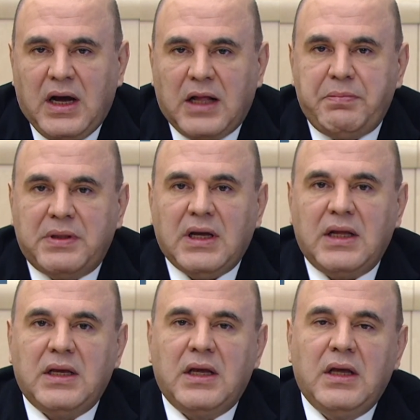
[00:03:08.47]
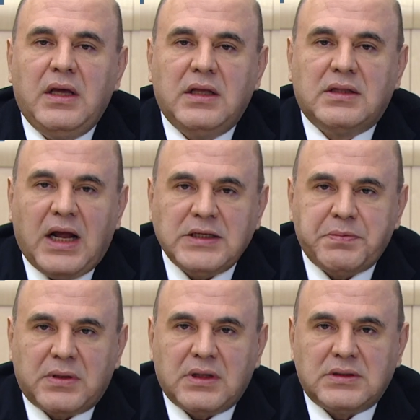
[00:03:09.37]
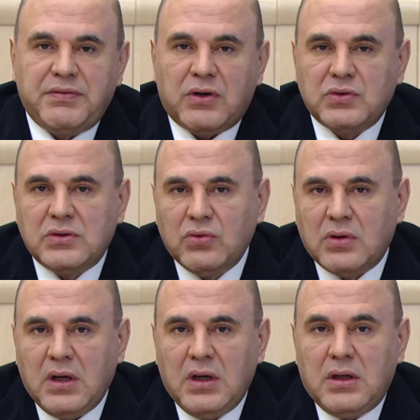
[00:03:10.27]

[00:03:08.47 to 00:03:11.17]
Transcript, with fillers: от питания и транспорта, сферы услуг